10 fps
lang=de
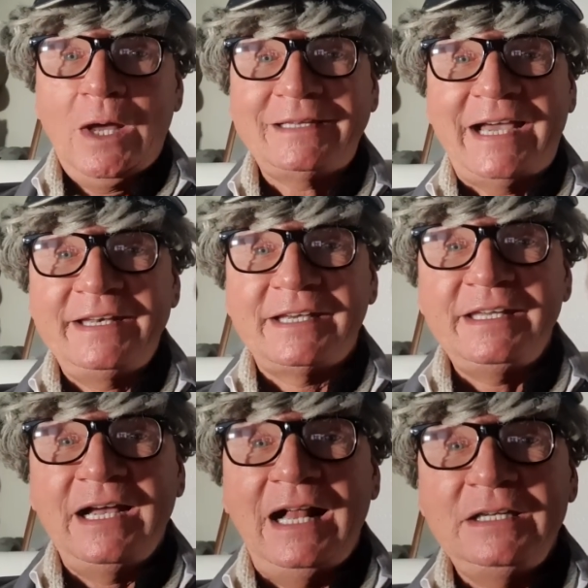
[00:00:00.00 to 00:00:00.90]
hat er eine
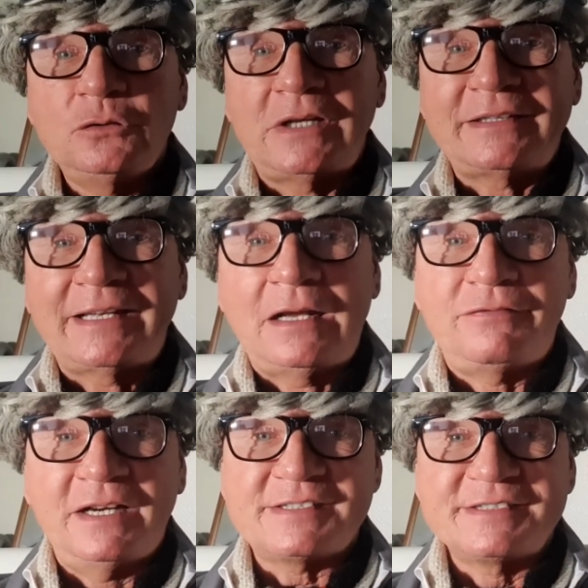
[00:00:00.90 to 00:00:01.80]
Rede gehalten und hat danach
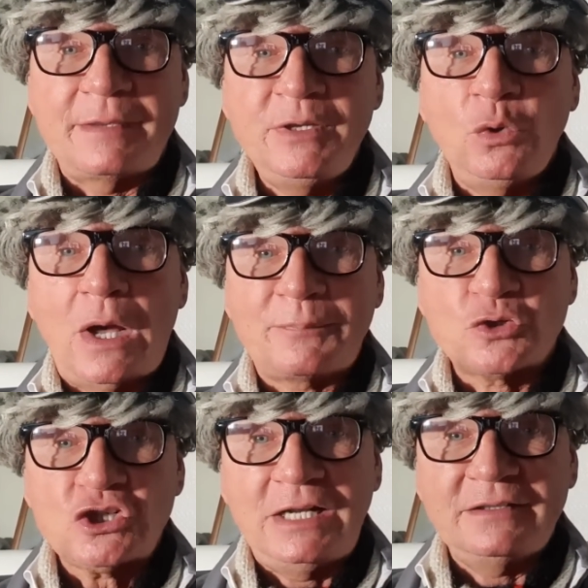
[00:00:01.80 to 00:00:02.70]
vergessen, sein Mikro
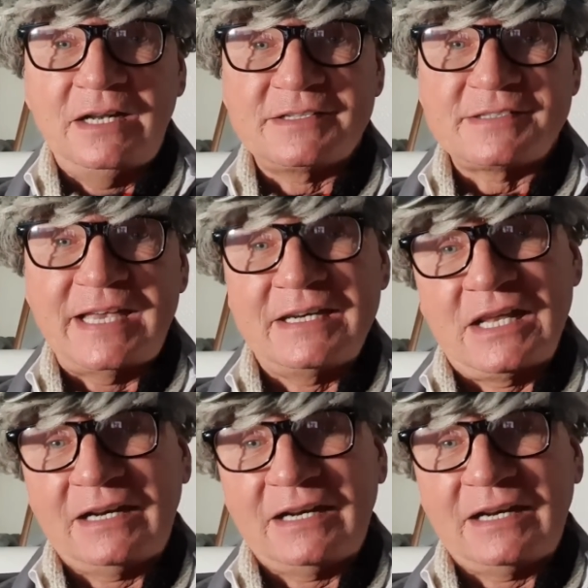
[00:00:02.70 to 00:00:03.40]
abzuschalten, als er seinen